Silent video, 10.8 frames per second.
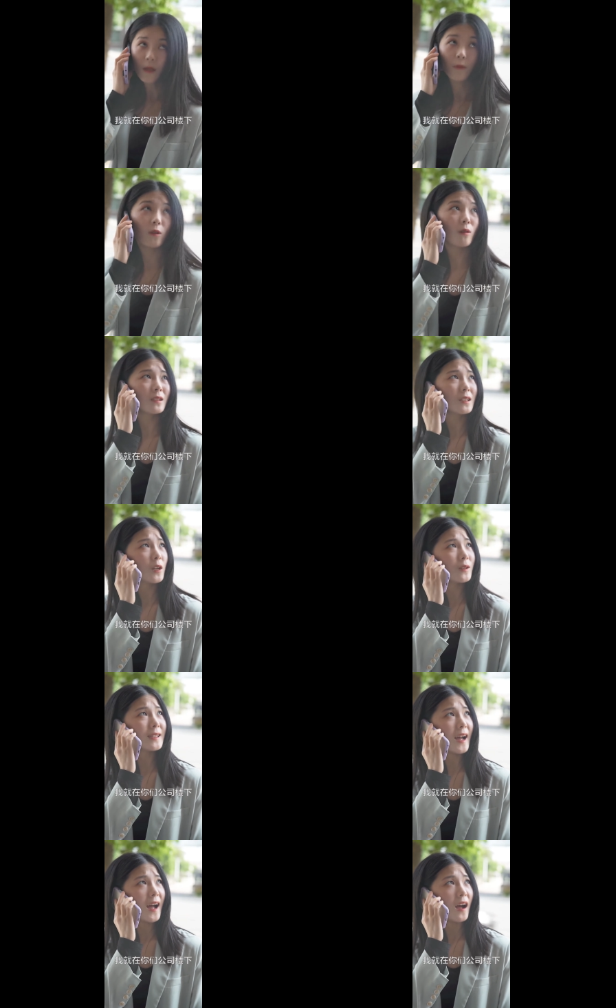你们公司楼
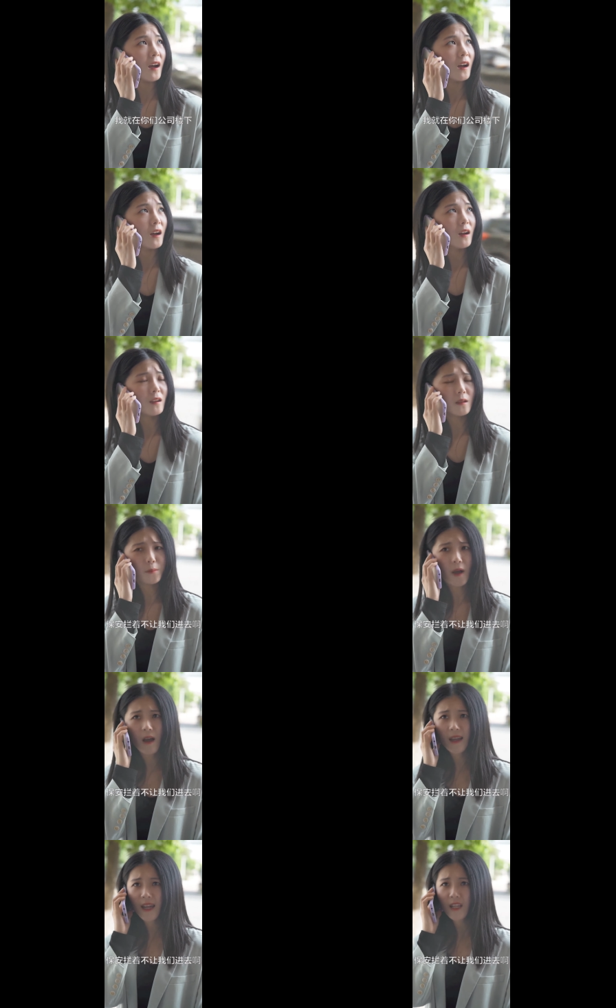下，那保
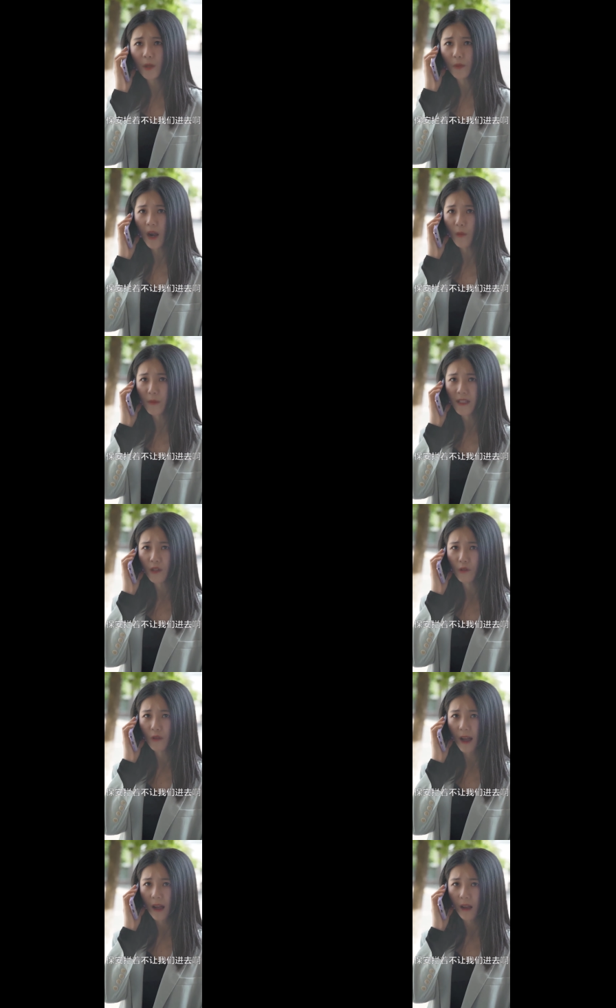安拦着不让我们进去啊。